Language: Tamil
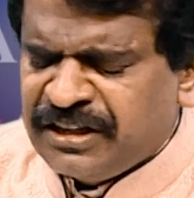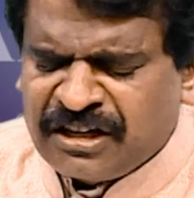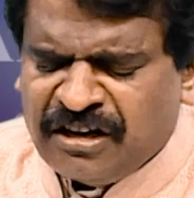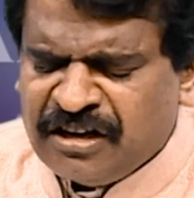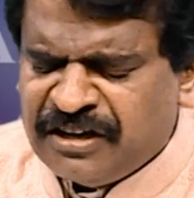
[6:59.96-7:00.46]

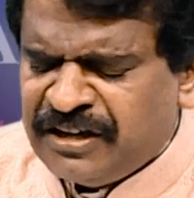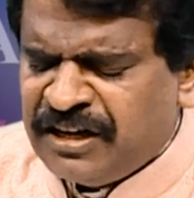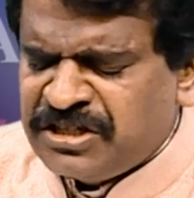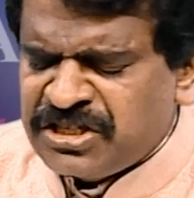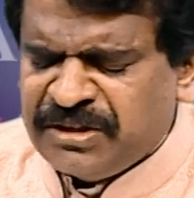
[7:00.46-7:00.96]
அதற்காக
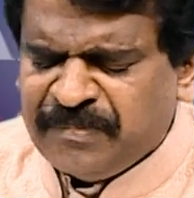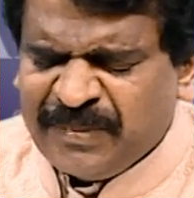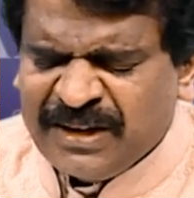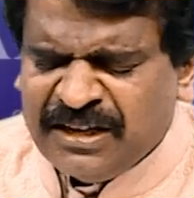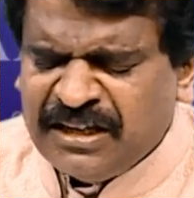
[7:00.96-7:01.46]
நன்றி
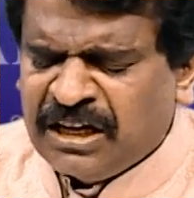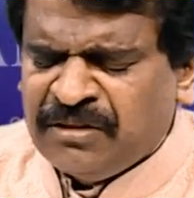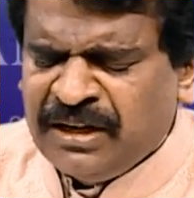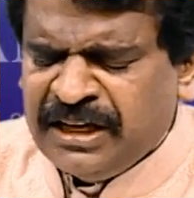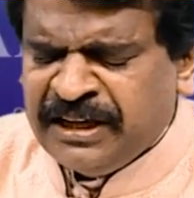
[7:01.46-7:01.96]

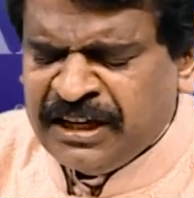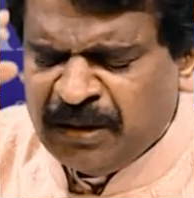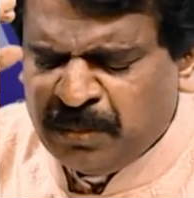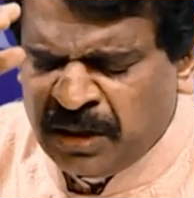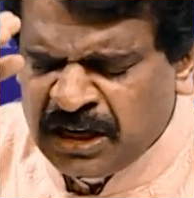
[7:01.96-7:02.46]
நடுவில்
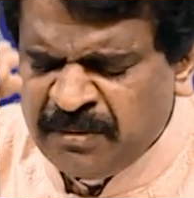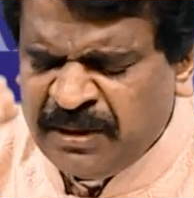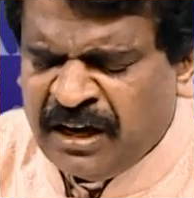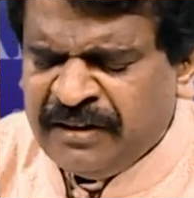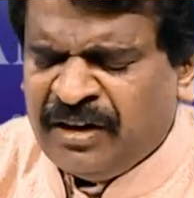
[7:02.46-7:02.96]

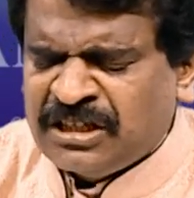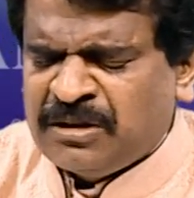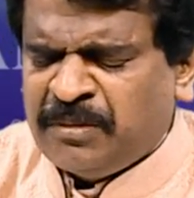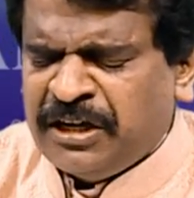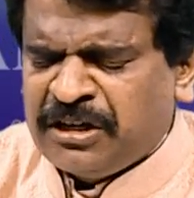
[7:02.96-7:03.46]
மகிமையாய்
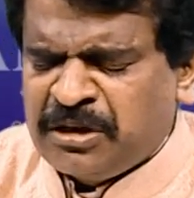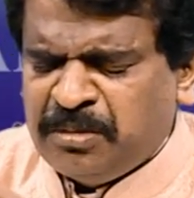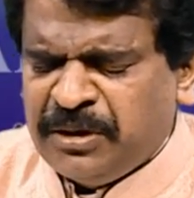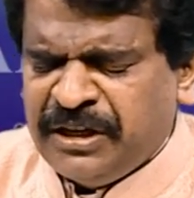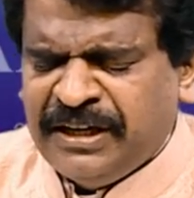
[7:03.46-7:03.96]
வாசமாக
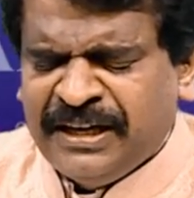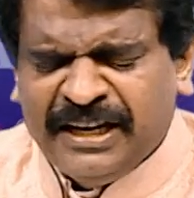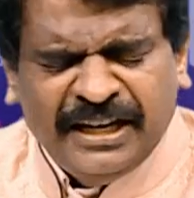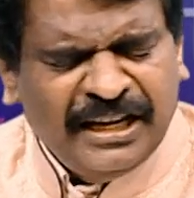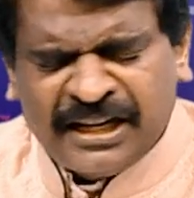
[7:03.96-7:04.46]
இருக்கும்படி
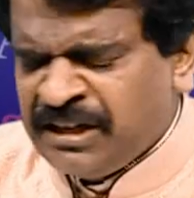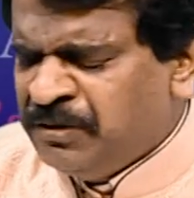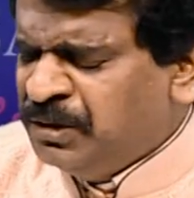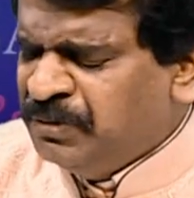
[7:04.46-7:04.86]
இறங்கி வந்து